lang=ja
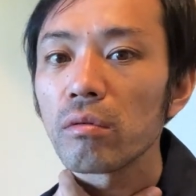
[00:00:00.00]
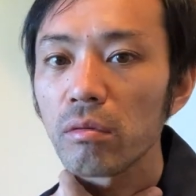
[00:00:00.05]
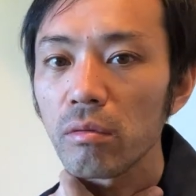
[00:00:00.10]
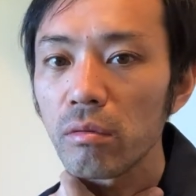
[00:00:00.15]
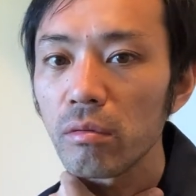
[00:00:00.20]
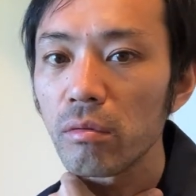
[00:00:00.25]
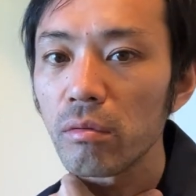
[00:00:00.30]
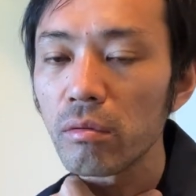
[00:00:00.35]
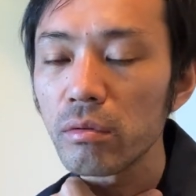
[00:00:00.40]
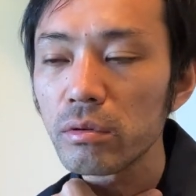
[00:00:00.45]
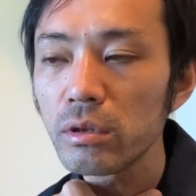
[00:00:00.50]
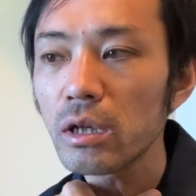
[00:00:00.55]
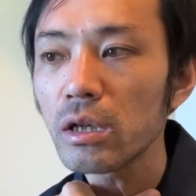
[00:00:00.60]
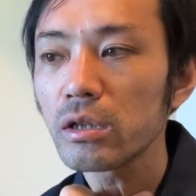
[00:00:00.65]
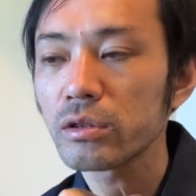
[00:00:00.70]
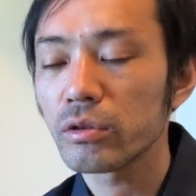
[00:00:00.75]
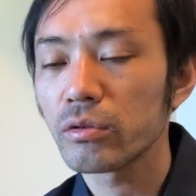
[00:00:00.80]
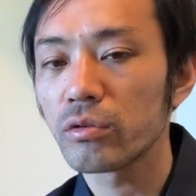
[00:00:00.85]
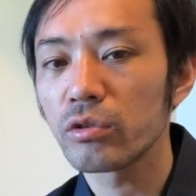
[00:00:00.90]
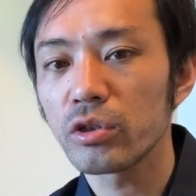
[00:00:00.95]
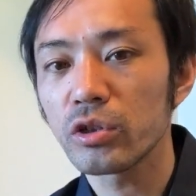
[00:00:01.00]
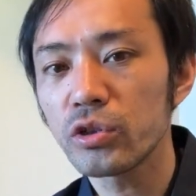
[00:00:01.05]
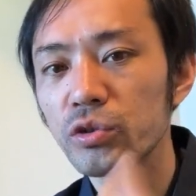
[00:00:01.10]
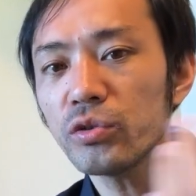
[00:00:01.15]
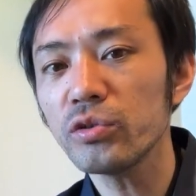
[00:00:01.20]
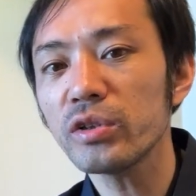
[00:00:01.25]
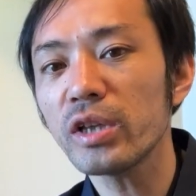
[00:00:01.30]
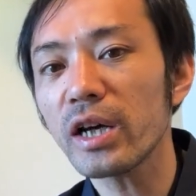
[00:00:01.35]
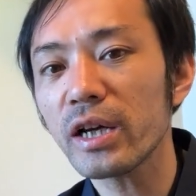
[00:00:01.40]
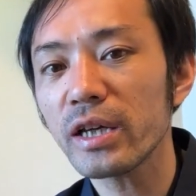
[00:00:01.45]
うん、なんかその
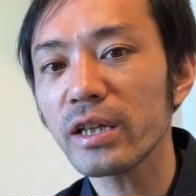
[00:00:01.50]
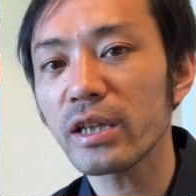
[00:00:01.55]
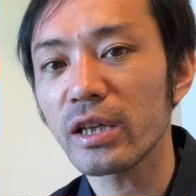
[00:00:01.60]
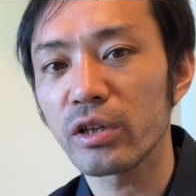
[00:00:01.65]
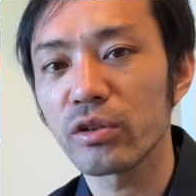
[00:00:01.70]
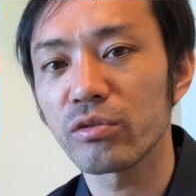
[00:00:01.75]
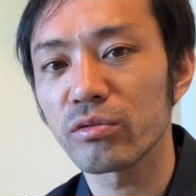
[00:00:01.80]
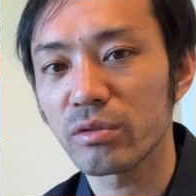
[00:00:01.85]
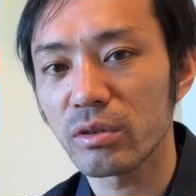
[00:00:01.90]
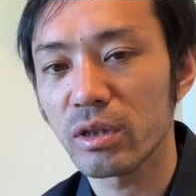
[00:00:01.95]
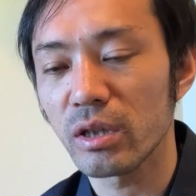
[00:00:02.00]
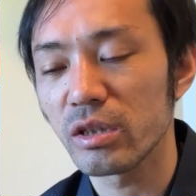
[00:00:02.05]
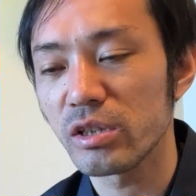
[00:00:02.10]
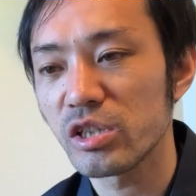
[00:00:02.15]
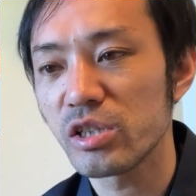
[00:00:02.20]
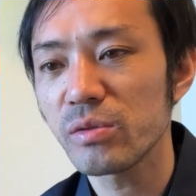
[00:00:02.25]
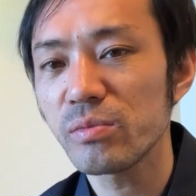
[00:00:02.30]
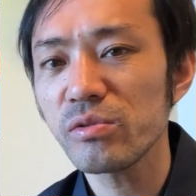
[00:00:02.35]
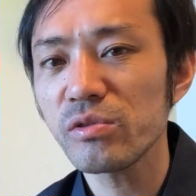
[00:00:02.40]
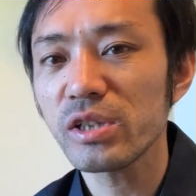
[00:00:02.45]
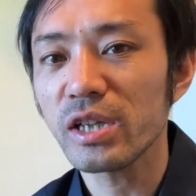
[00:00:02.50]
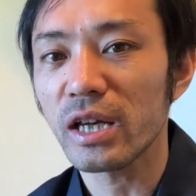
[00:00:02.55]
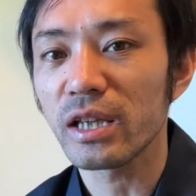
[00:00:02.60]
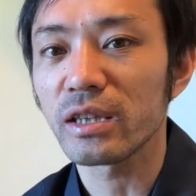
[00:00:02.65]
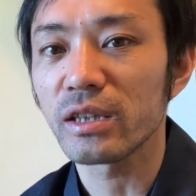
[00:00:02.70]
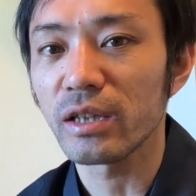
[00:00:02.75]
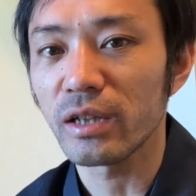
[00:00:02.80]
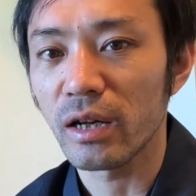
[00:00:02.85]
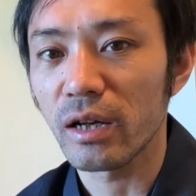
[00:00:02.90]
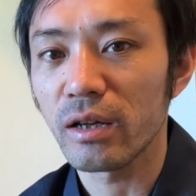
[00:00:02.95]
言うだけで言って自分やっ
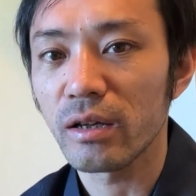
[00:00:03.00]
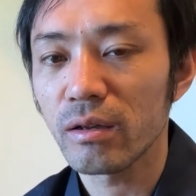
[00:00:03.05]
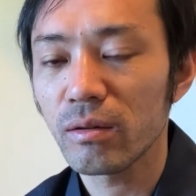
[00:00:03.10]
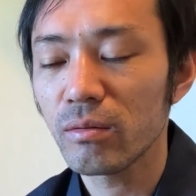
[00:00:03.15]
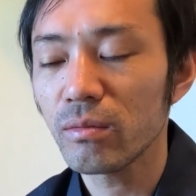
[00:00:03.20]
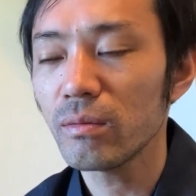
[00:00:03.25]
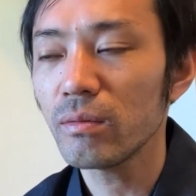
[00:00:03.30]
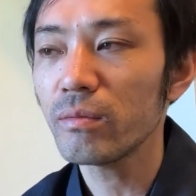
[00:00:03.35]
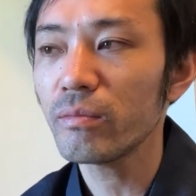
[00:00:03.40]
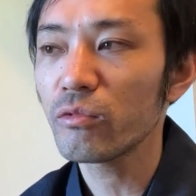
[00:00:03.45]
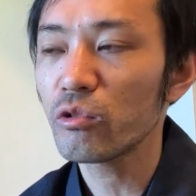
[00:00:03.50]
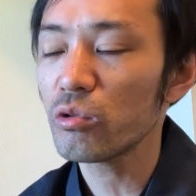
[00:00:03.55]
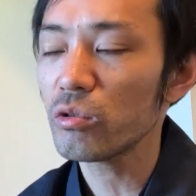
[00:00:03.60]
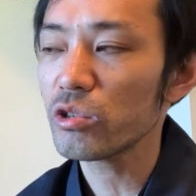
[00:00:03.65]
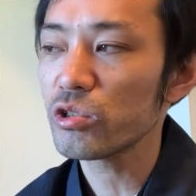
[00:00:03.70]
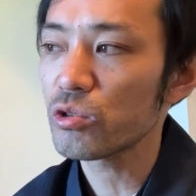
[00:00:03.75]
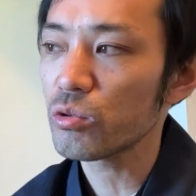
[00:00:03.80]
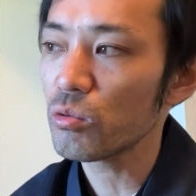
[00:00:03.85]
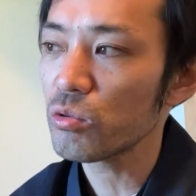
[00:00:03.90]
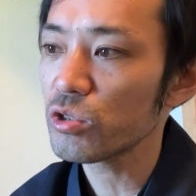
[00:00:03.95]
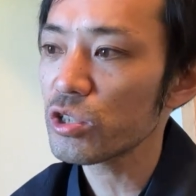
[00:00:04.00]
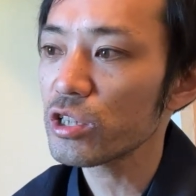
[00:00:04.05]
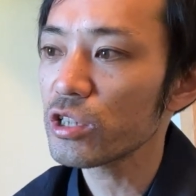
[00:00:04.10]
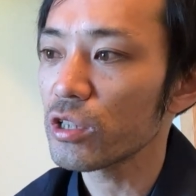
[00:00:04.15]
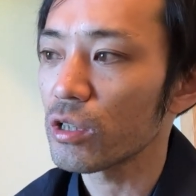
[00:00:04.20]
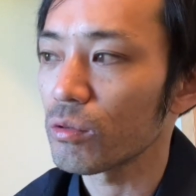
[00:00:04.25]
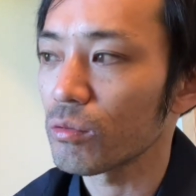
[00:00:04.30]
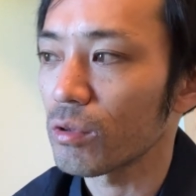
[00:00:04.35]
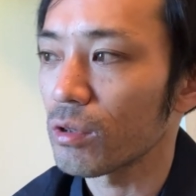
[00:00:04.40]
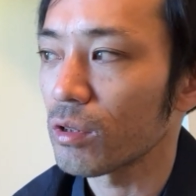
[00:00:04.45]
てないこれ正直
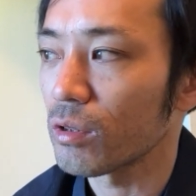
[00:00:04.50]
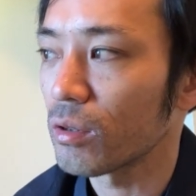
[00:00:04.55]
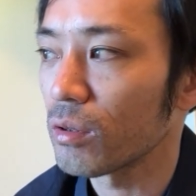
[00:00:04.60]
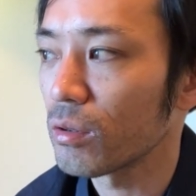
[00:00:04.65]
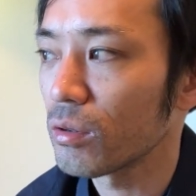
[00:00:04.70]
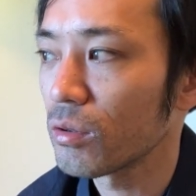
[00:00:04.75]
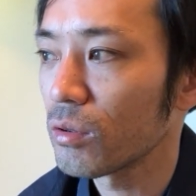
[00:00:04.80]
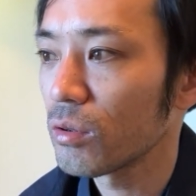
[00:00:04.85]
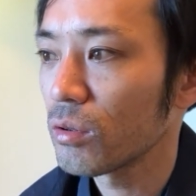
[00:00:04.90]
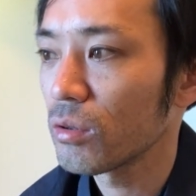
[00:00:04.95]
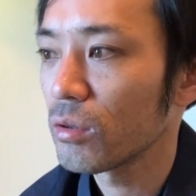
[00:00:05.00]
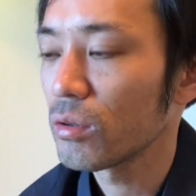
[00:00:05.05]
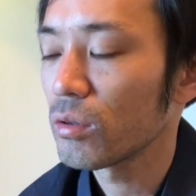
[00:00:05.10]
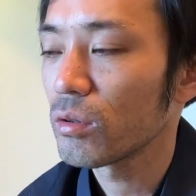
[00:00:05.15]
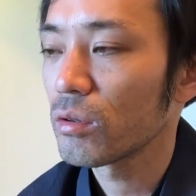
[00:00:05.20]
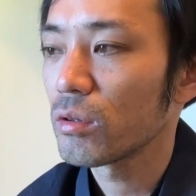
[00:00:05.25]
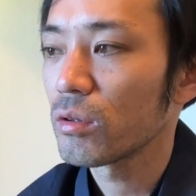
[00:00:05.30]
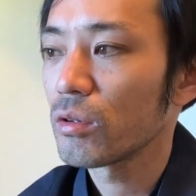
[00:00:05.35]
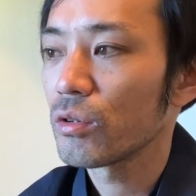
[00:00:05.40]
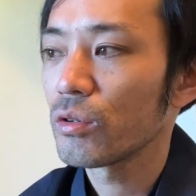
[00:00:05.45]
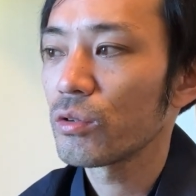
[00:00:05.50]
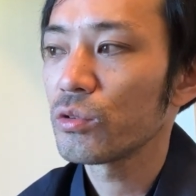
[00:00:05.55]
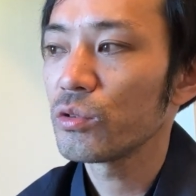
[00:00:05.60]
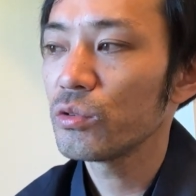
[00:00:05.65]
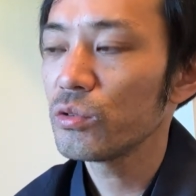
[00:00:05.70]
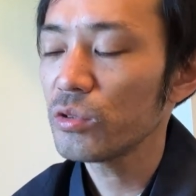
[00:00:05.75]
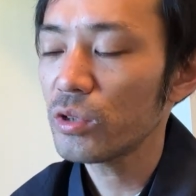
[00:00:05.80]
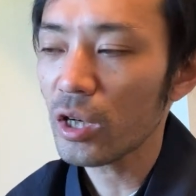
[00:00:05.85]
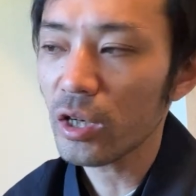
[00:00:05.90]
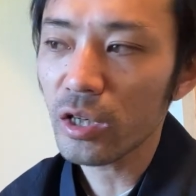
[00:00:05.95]
なのかな
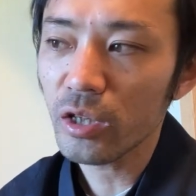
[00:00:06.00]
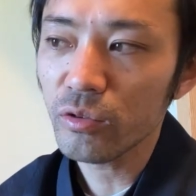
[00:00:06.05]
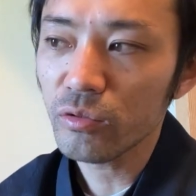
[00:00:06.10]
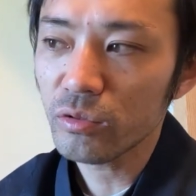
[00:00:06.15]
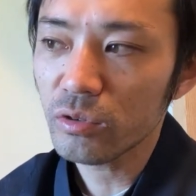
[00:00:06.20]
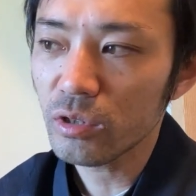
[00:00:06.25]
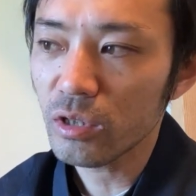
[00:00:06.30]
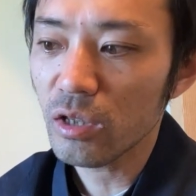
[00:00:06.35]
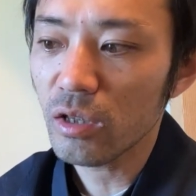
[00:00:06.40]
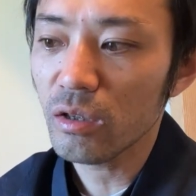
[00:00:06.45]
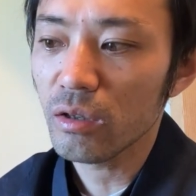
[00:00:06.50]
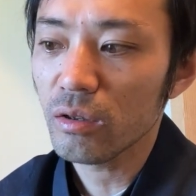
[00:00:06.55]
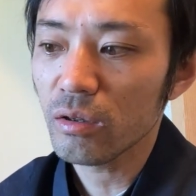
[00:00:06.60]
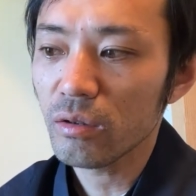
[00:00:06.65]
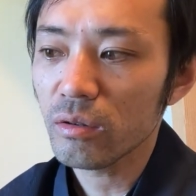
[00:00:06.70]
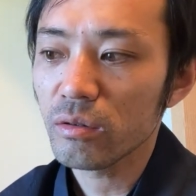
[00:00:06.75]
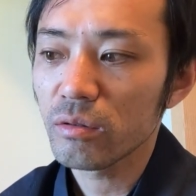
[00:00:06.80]
言うだけ言って